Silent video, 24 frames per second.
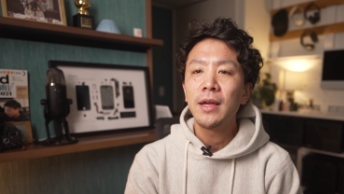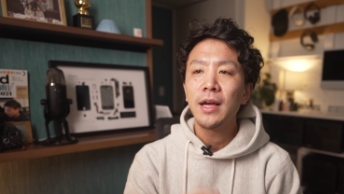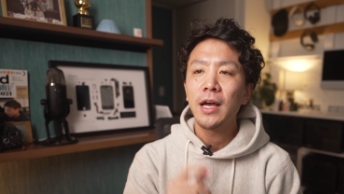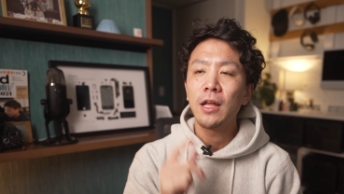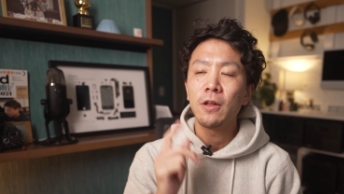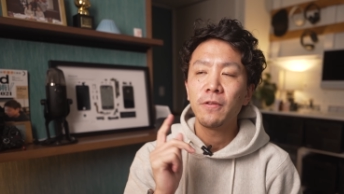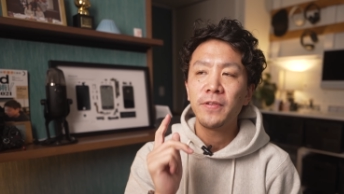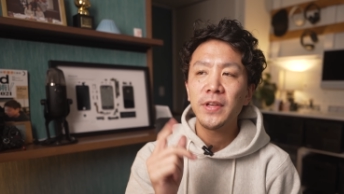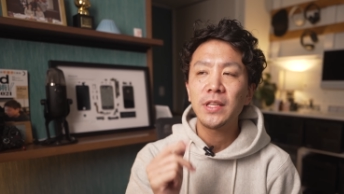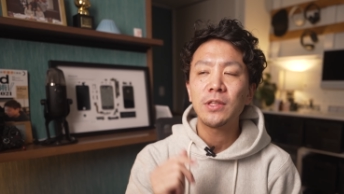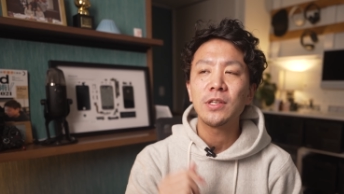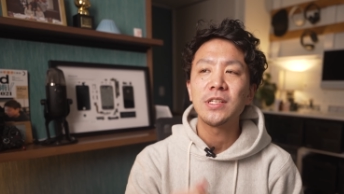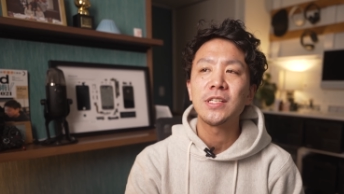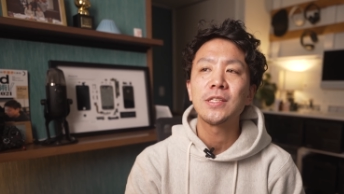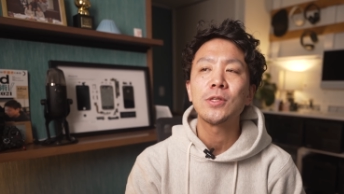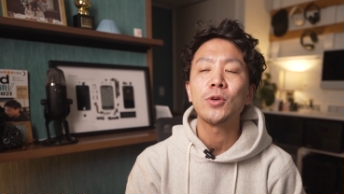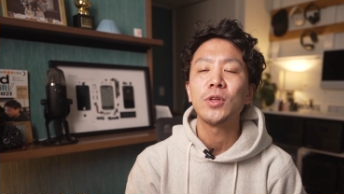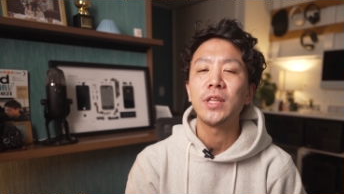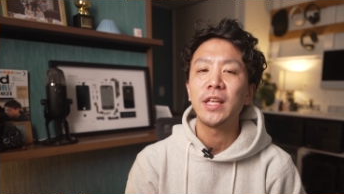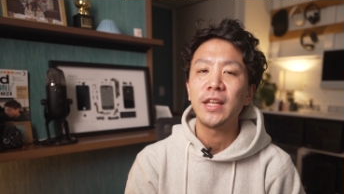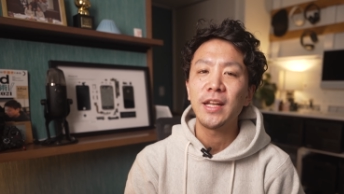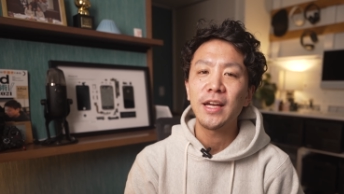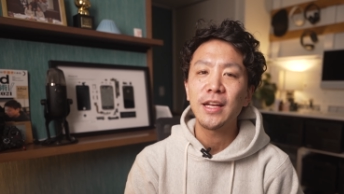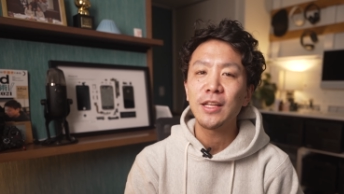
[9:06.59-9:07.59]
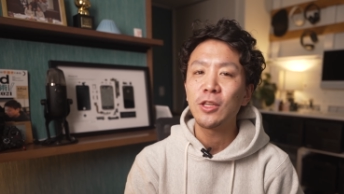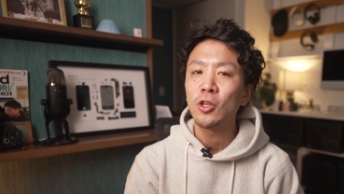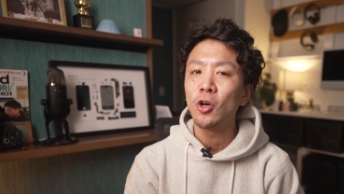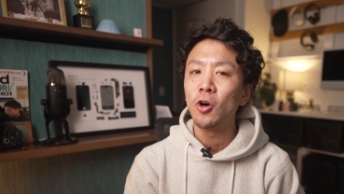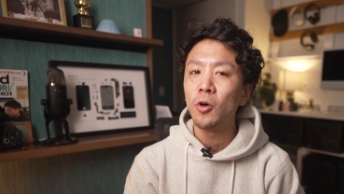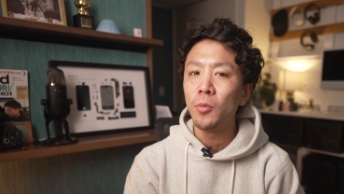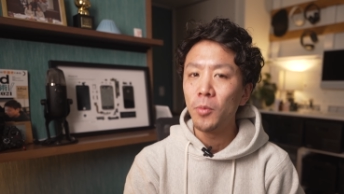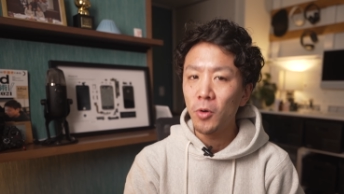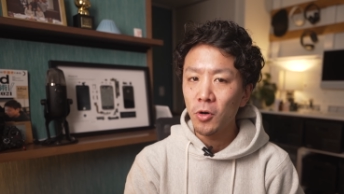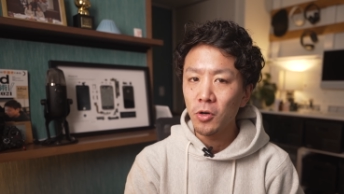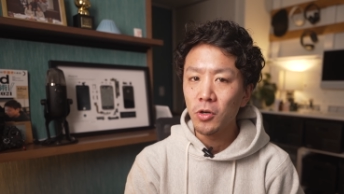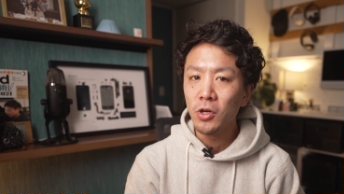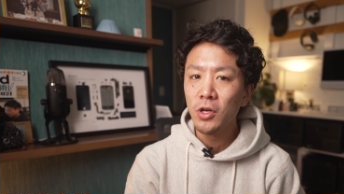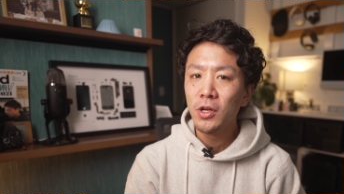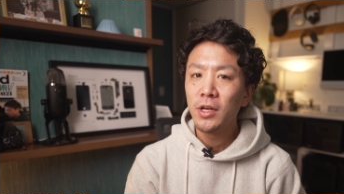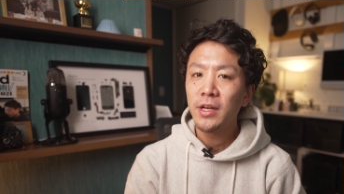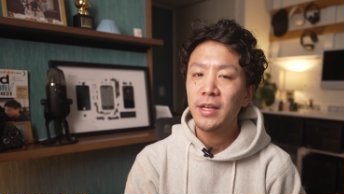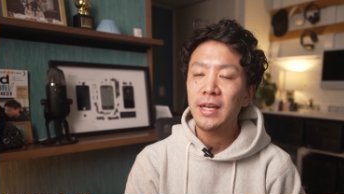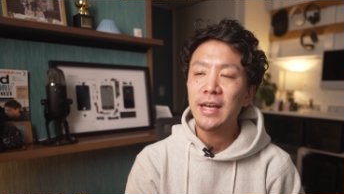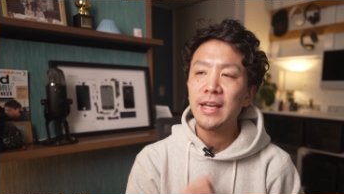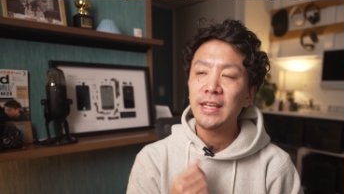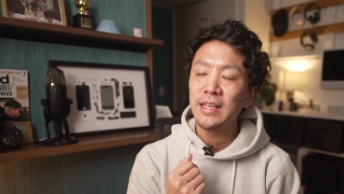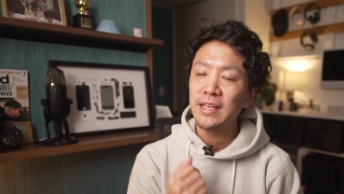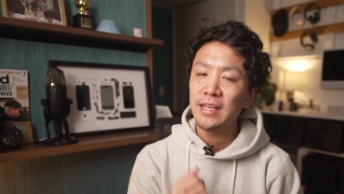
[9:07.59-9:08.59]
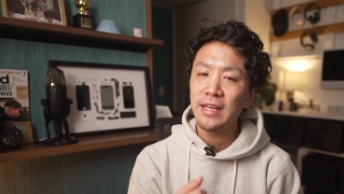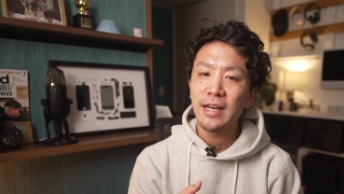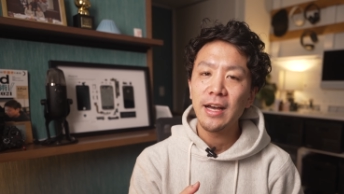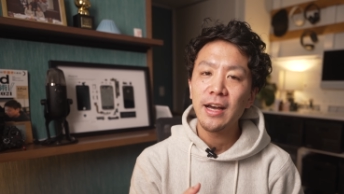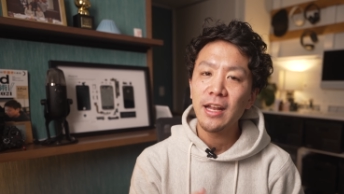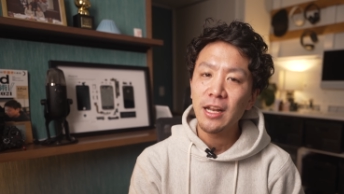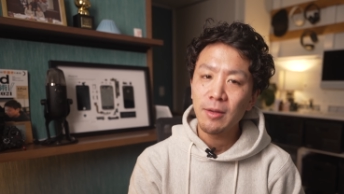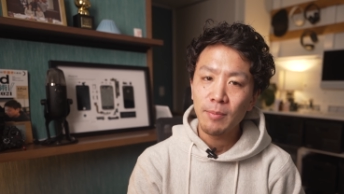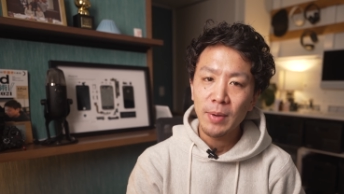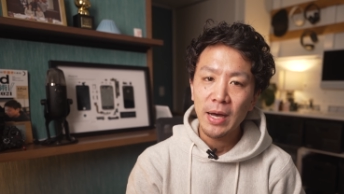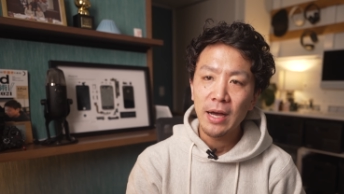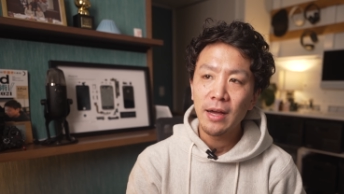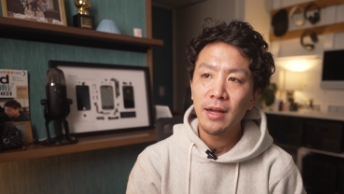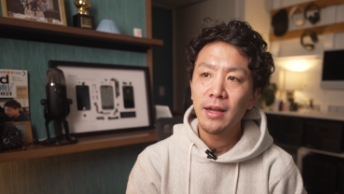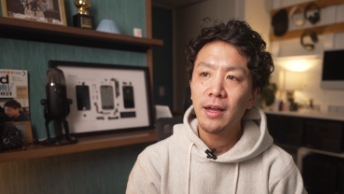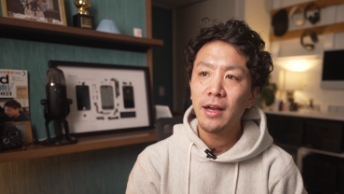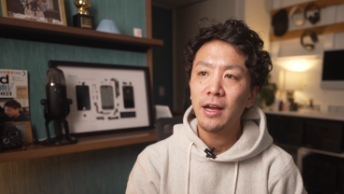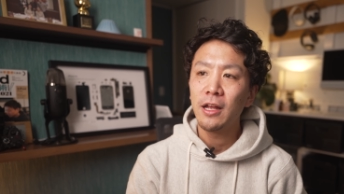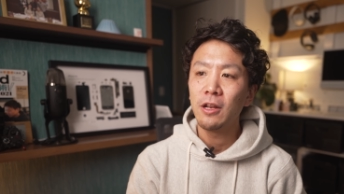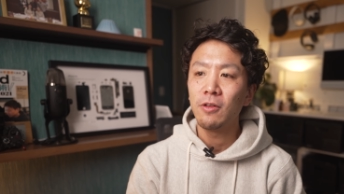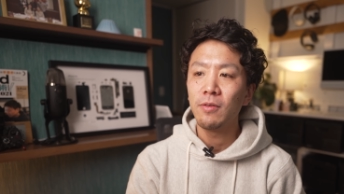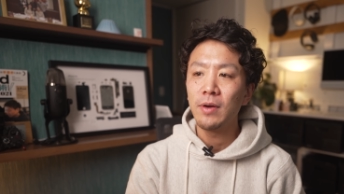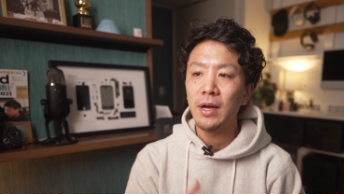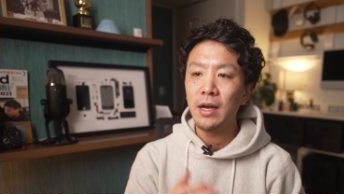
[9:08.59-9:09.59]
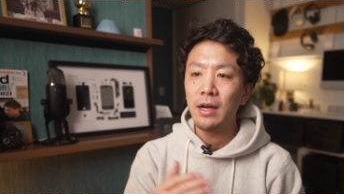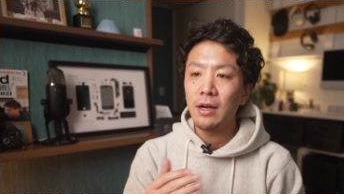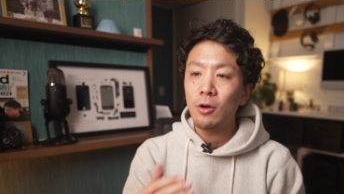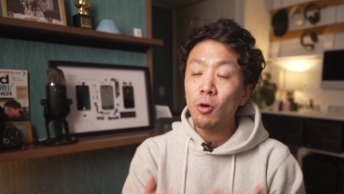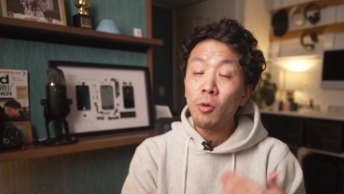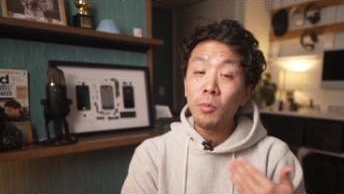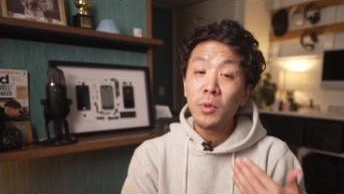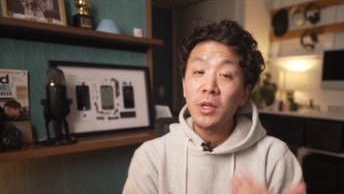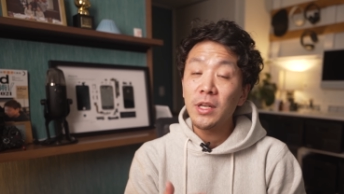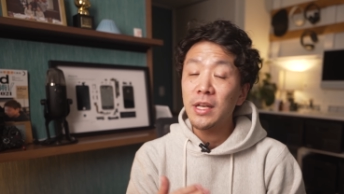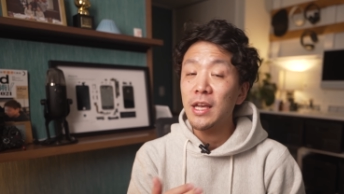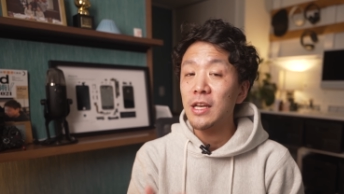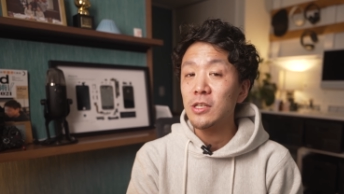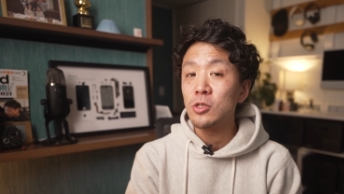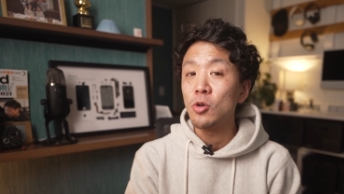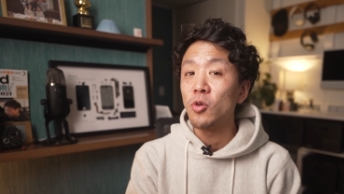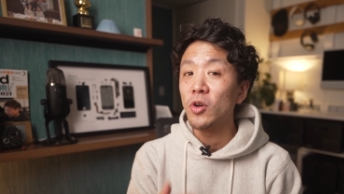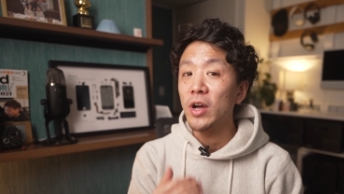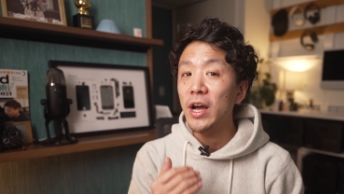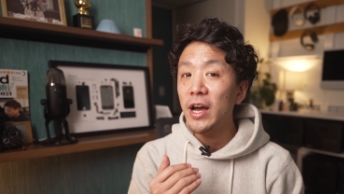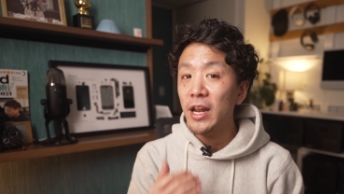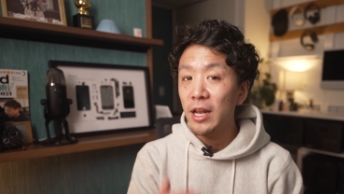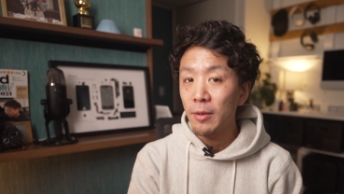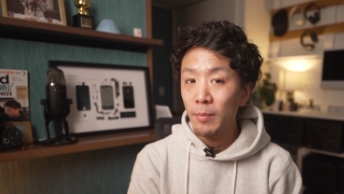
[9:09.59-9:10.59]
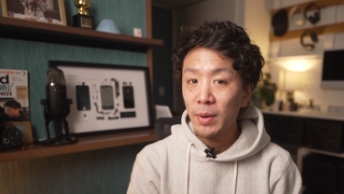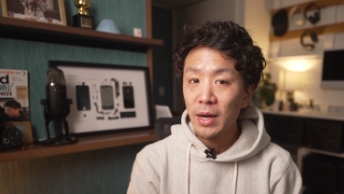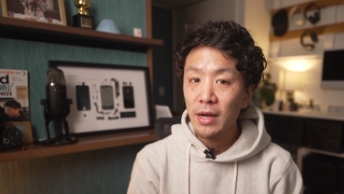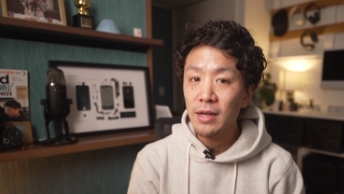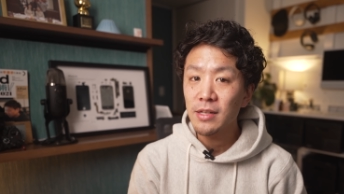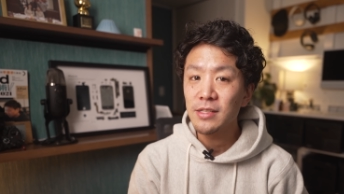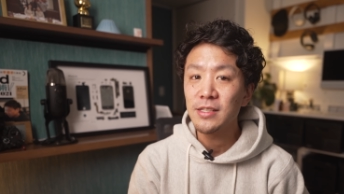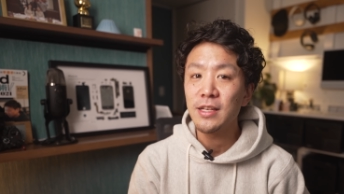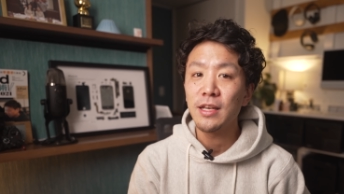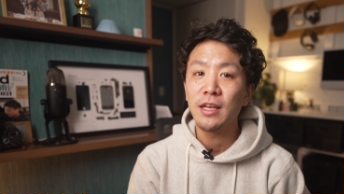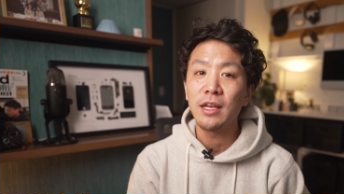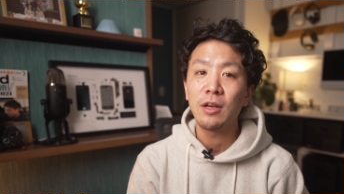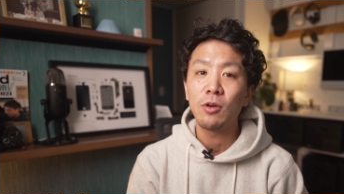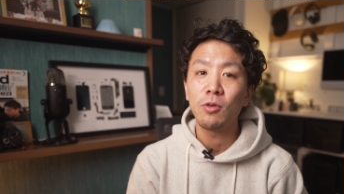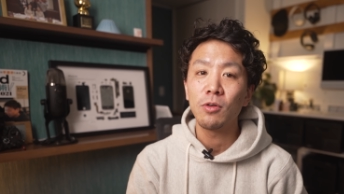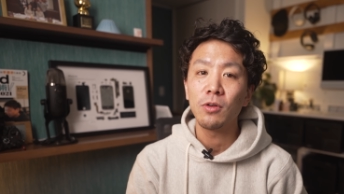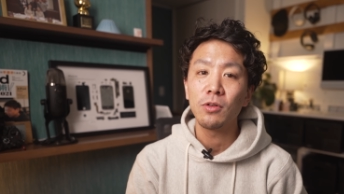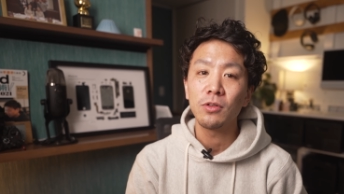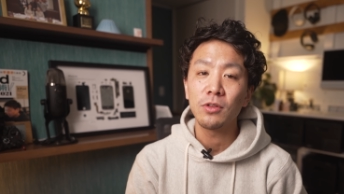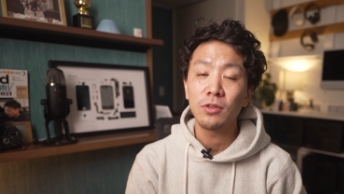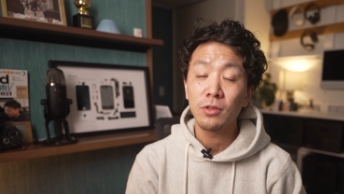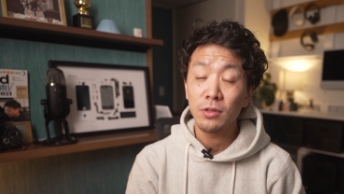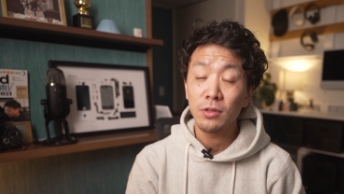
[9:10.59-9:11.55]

あのフィットしそうだなと思う会議があればあるいはコミュニケーションがあれば是非この